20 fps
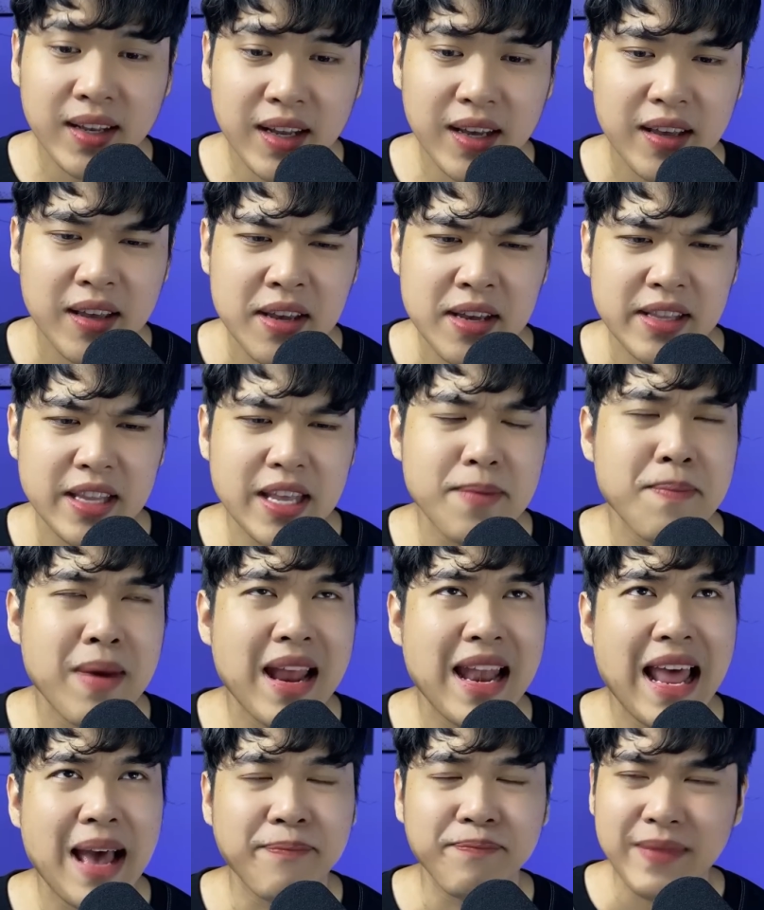á thì mày
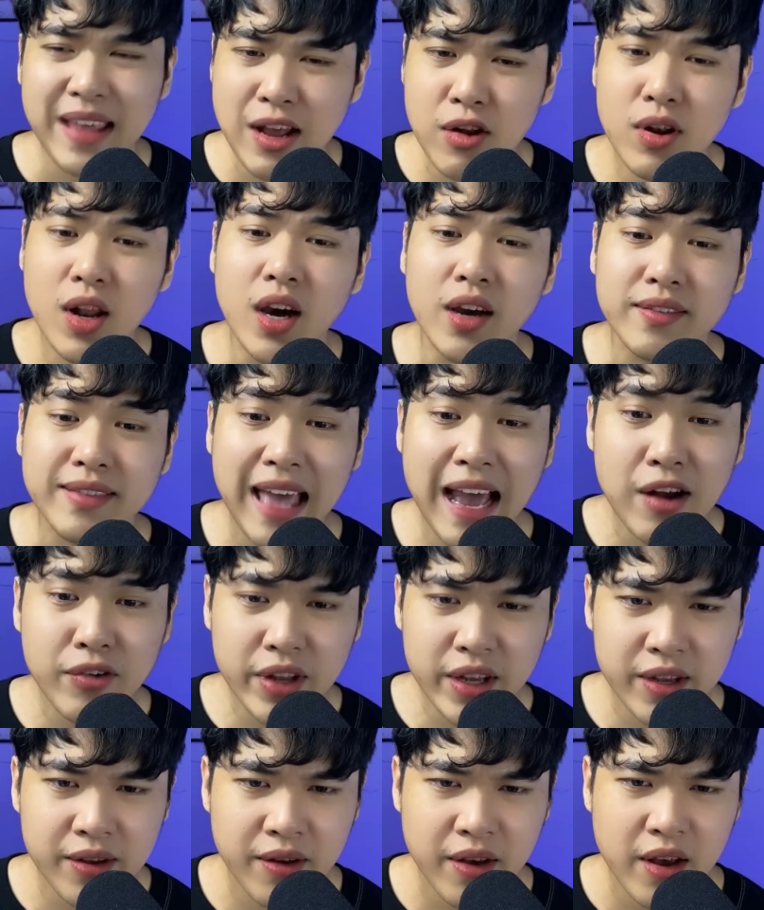làm theo lời tao
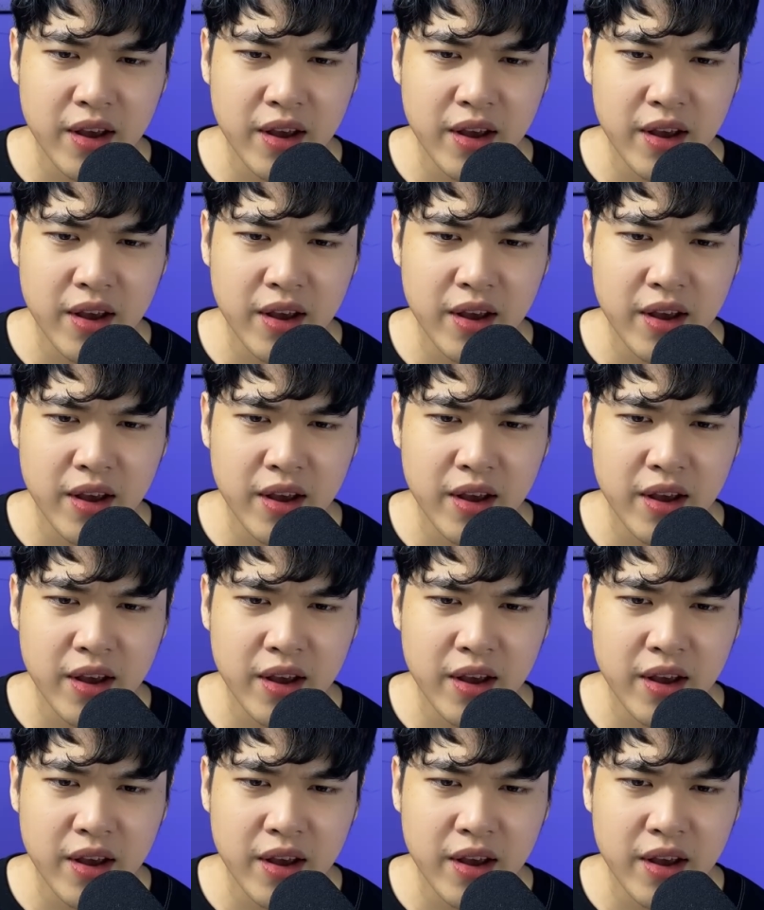đi,